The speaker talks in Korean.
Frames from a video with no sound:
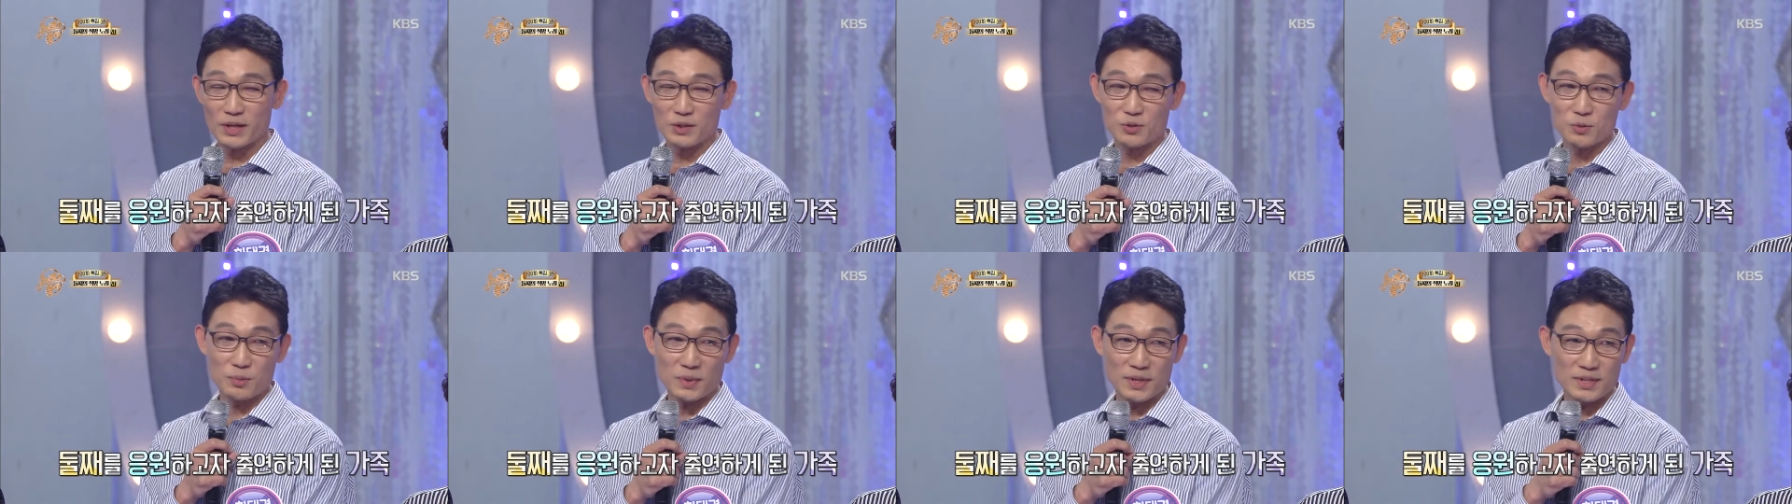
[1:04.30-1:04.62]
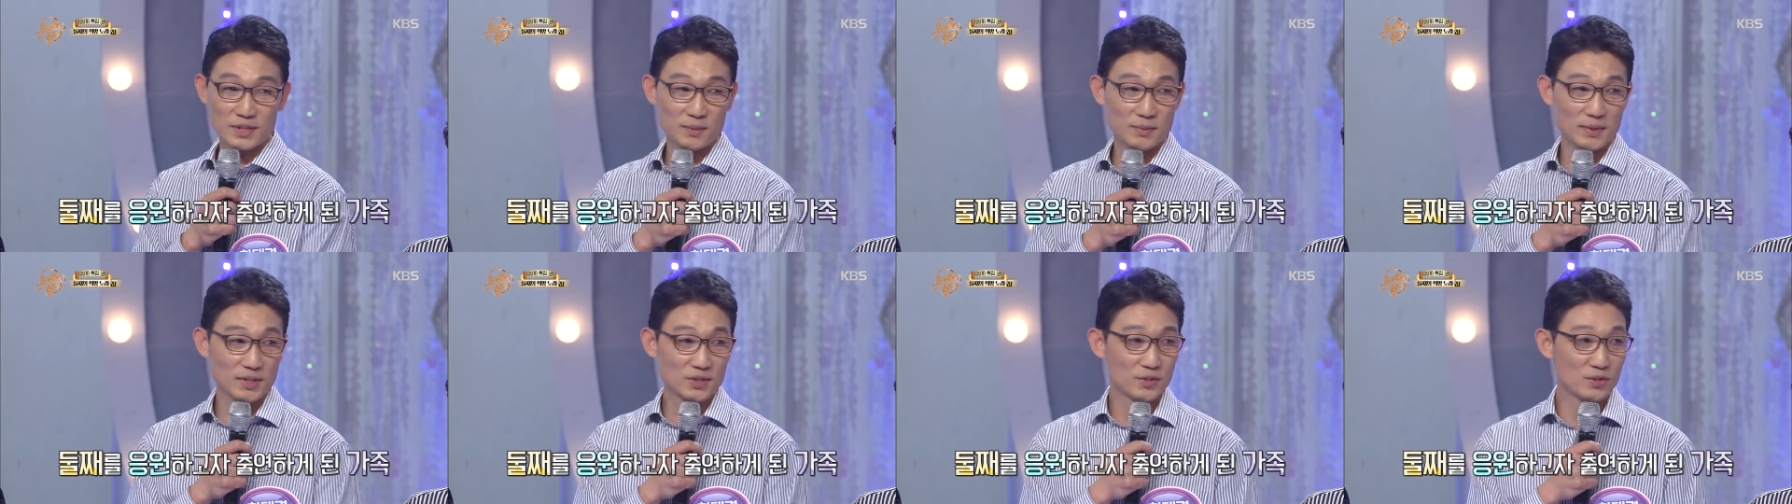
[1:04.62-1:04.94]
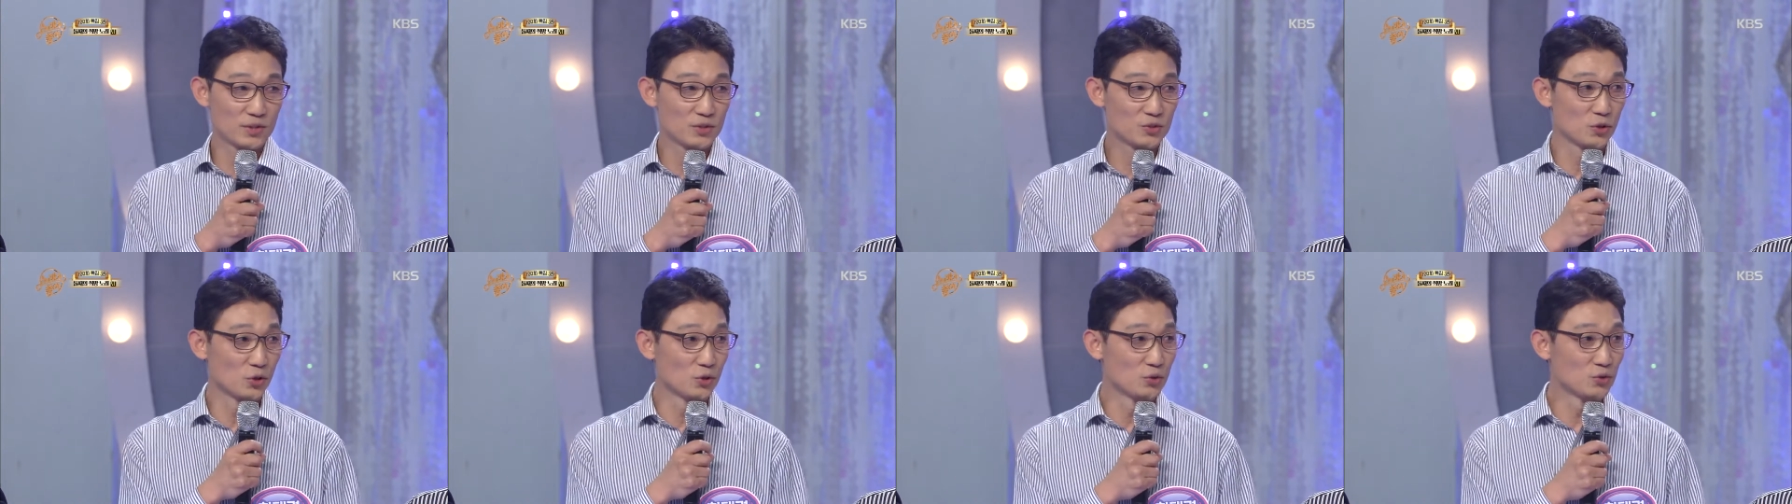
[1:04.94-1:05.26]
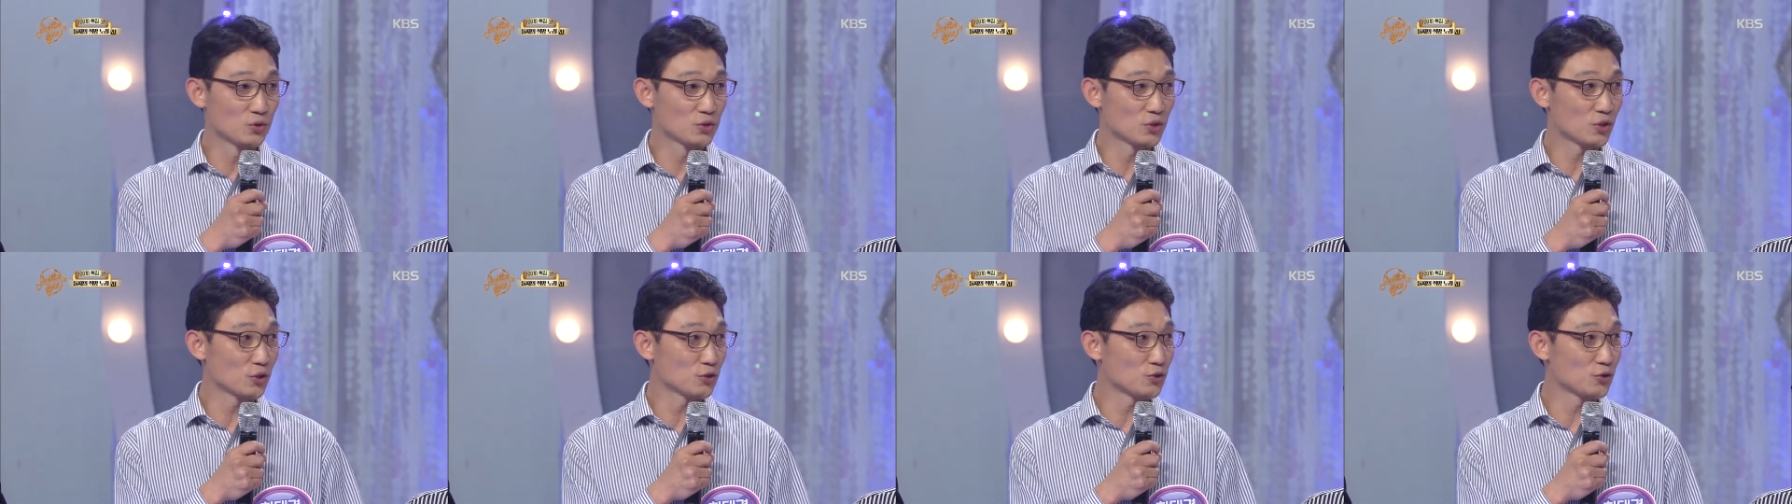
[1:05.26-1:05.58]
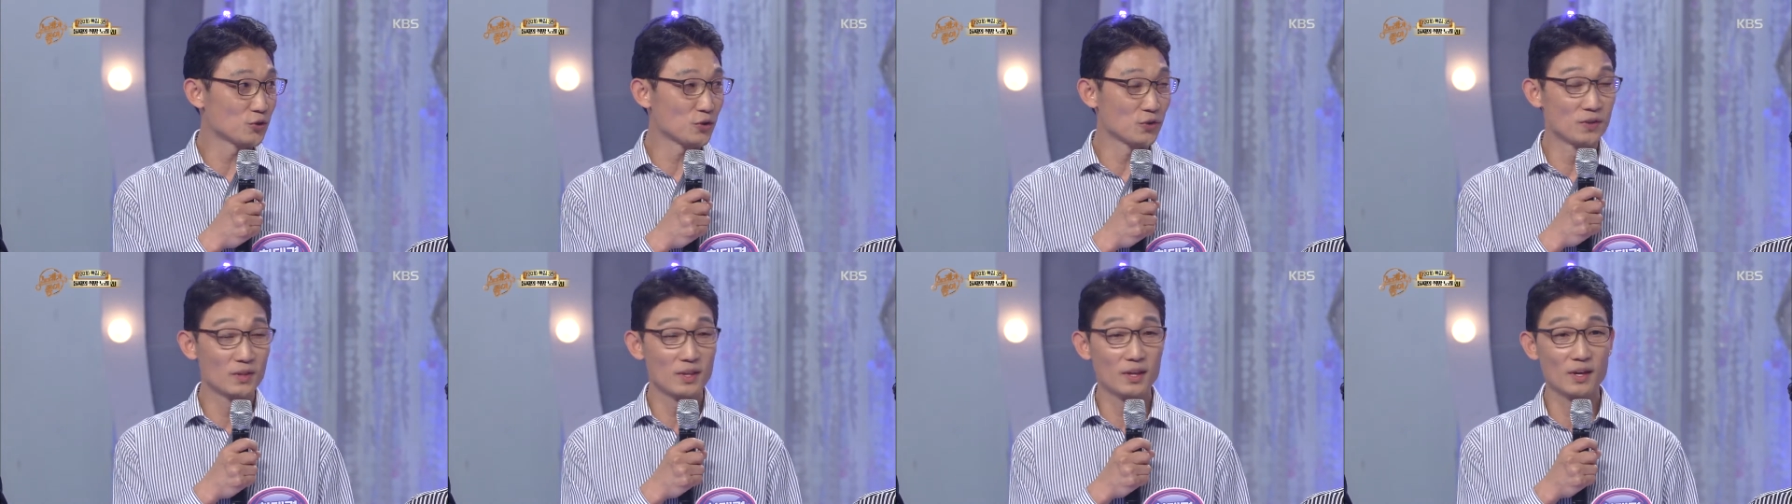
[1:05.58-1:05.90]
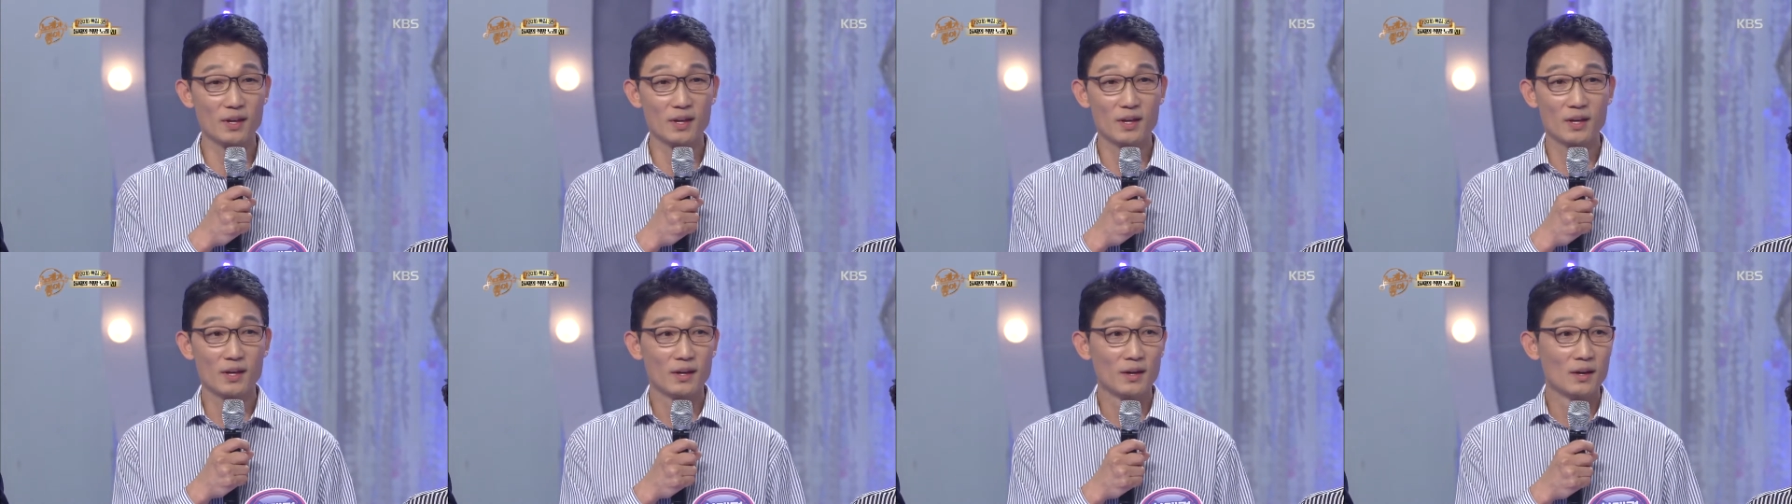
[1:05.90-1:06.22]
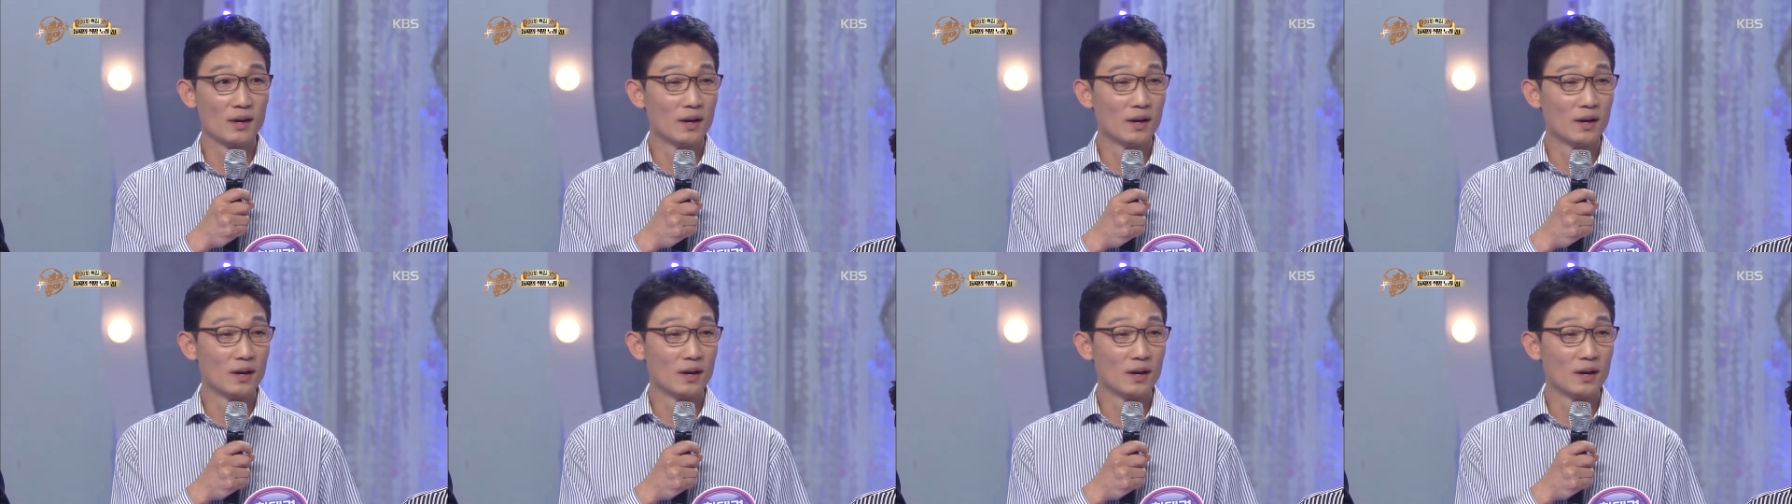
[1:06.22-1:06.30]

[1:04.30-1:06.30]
계속 말씀하셨는데 저희도 첫 출연 때